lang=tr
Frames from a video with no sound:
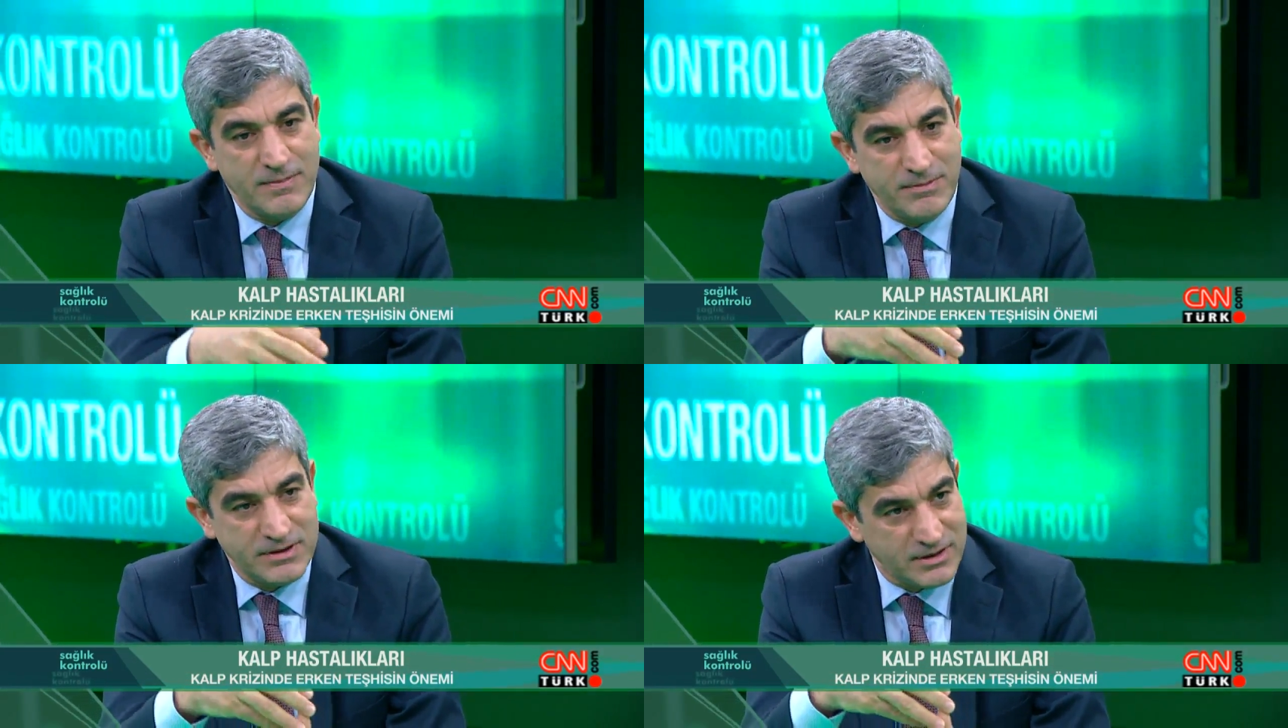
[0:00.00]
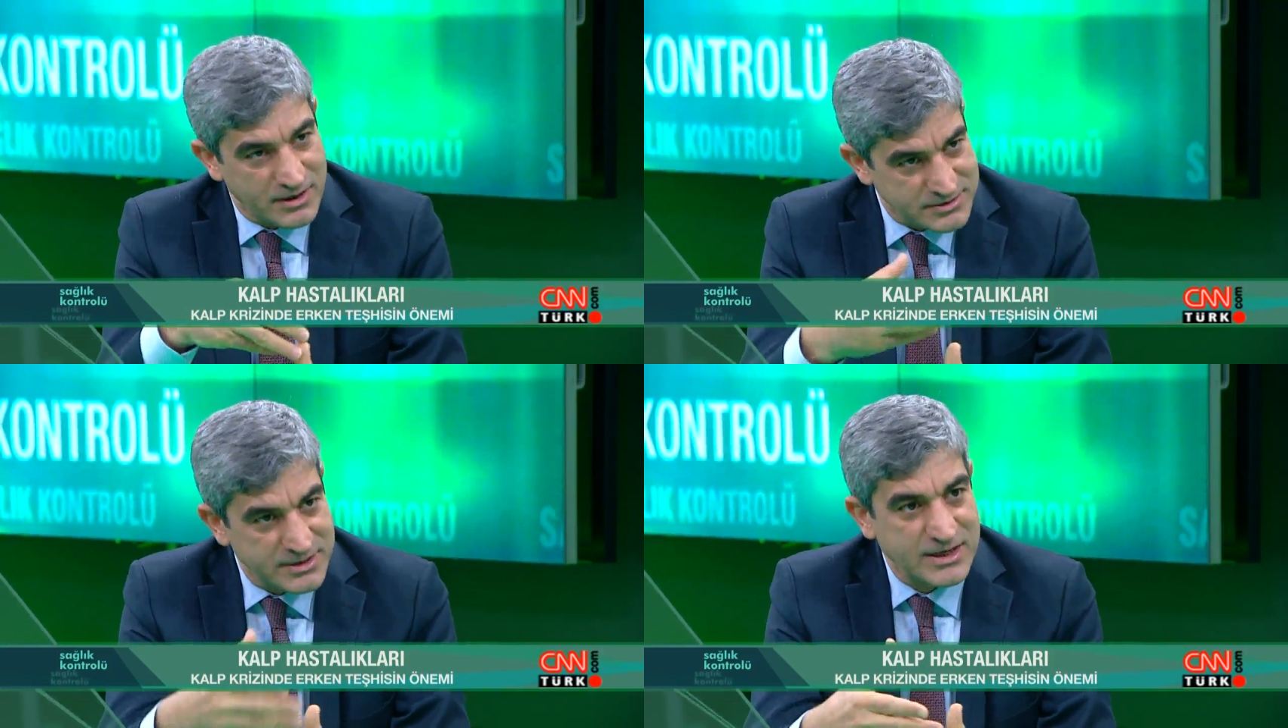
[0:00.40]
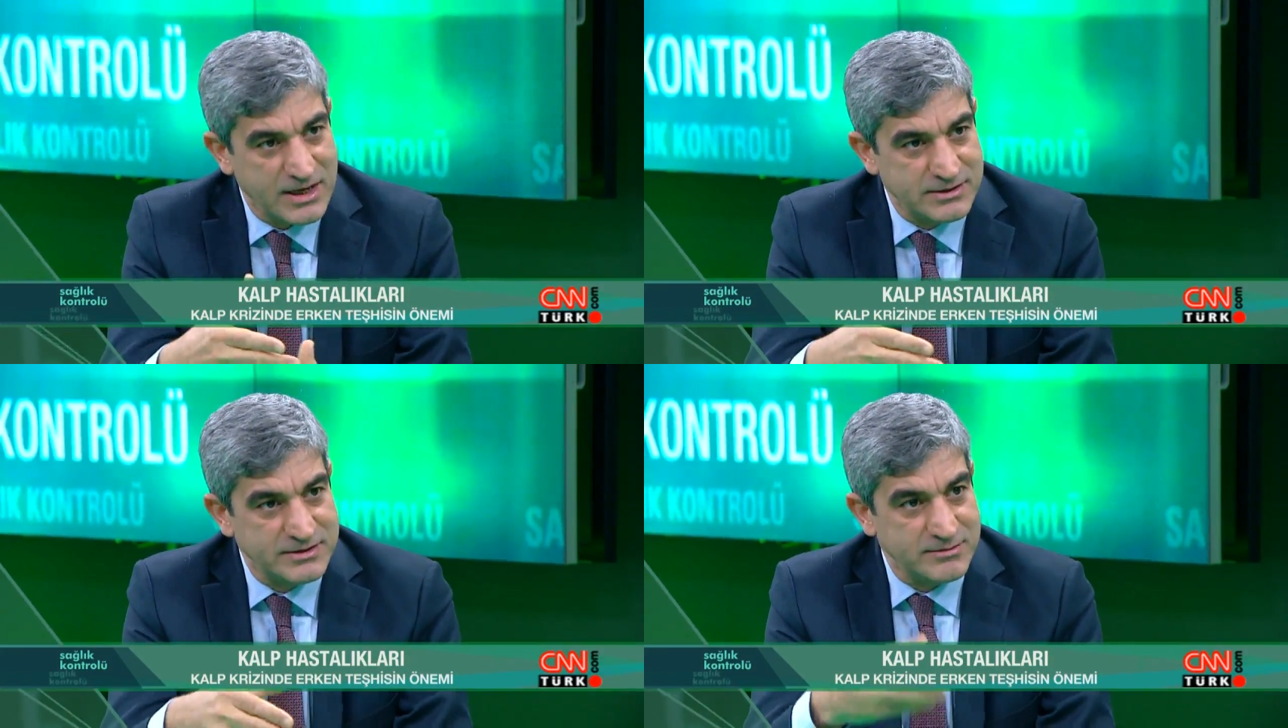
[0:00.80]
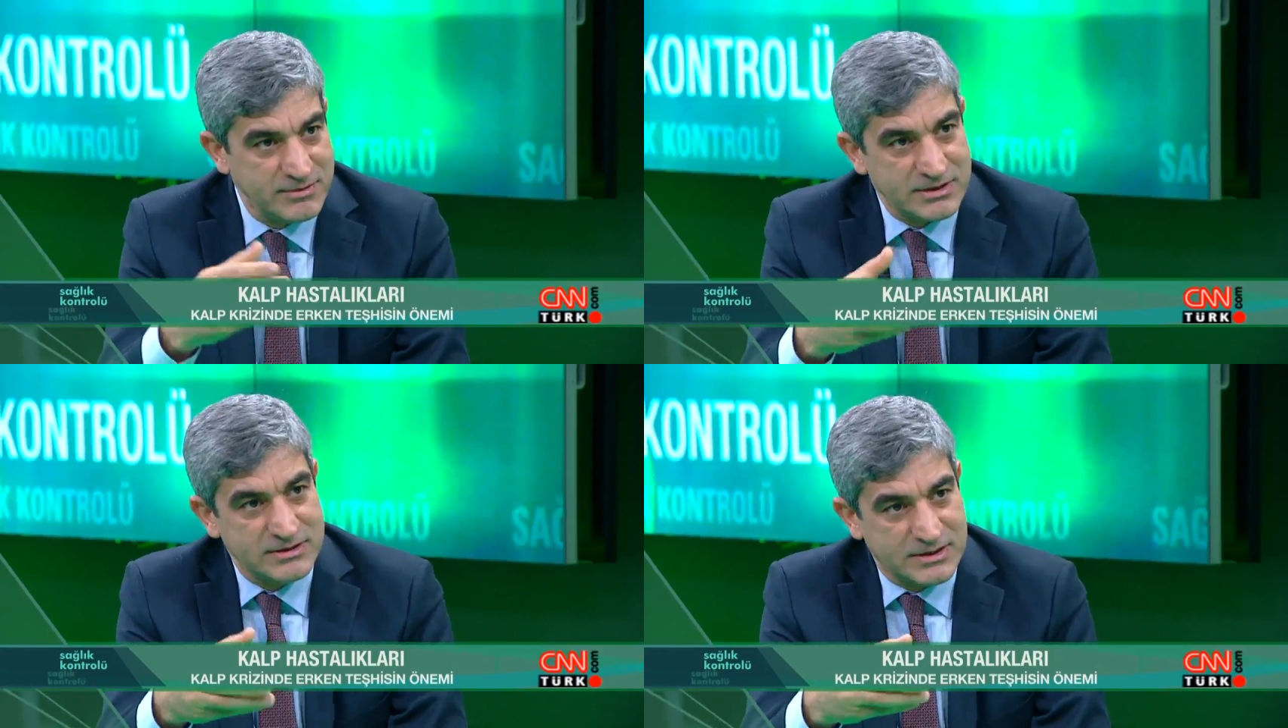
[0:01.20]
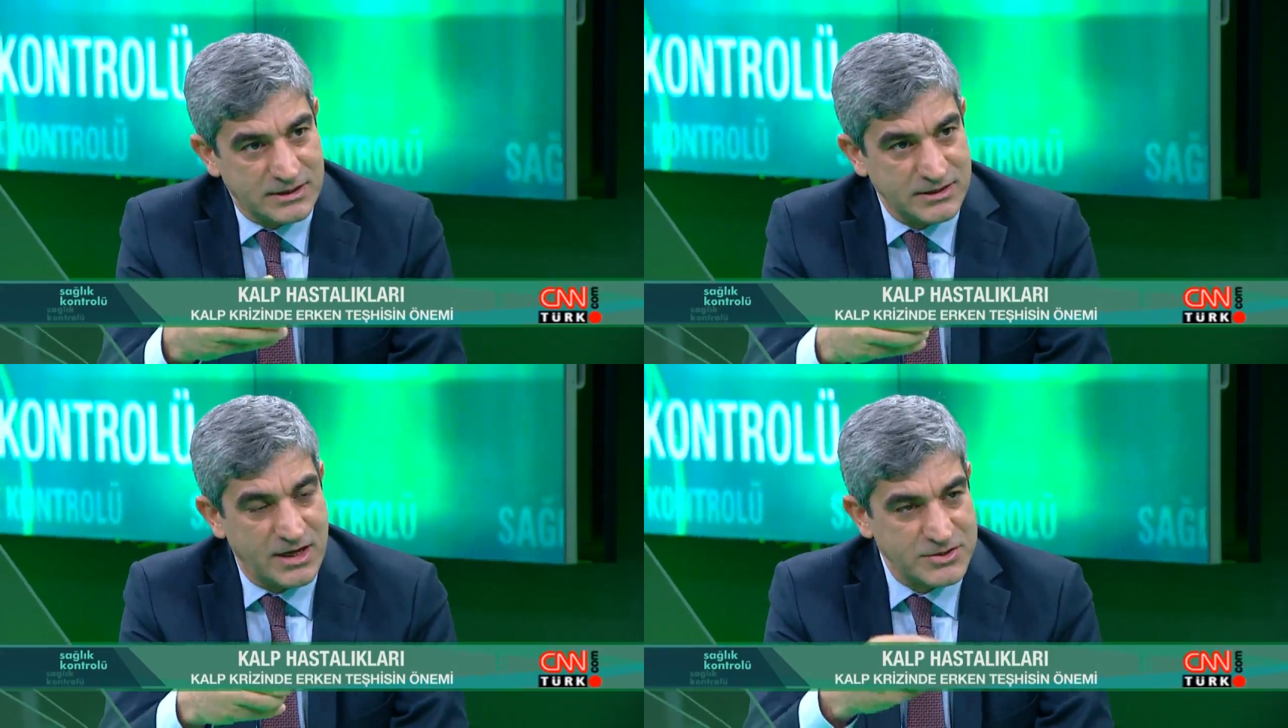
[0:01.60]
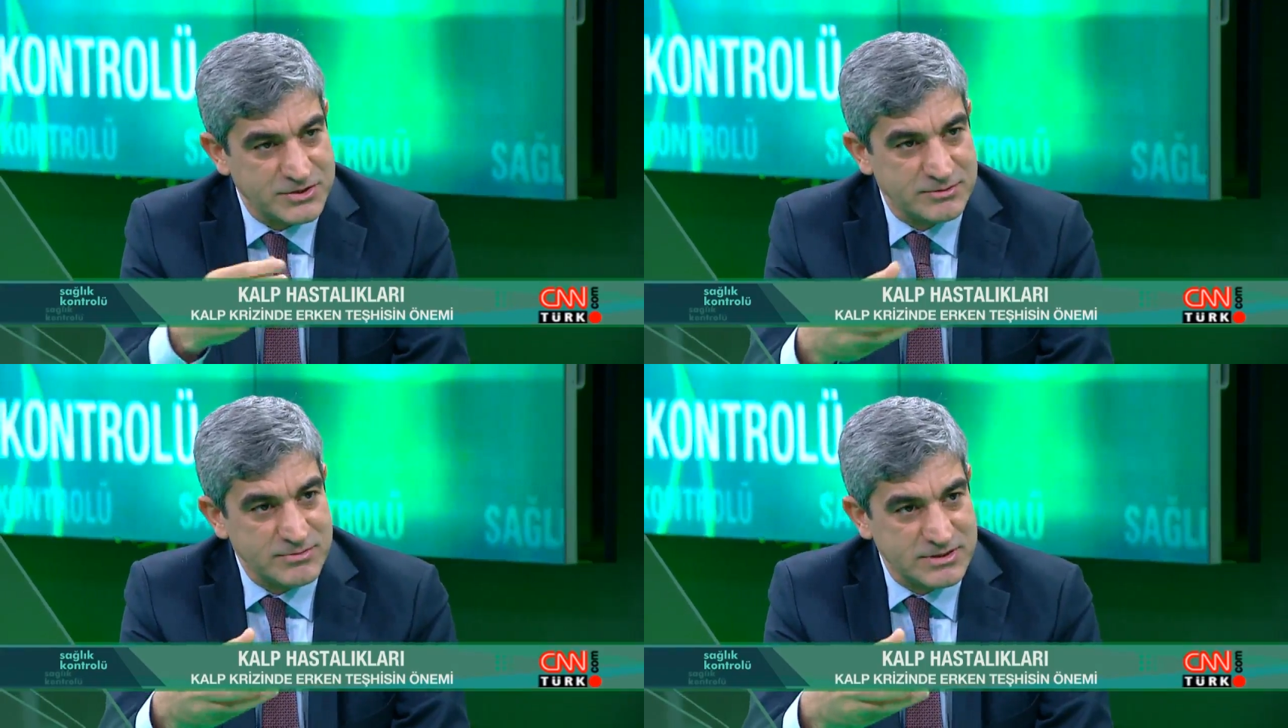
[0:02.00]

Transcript: Peki hasta geldi damarı tıkalı açtığımız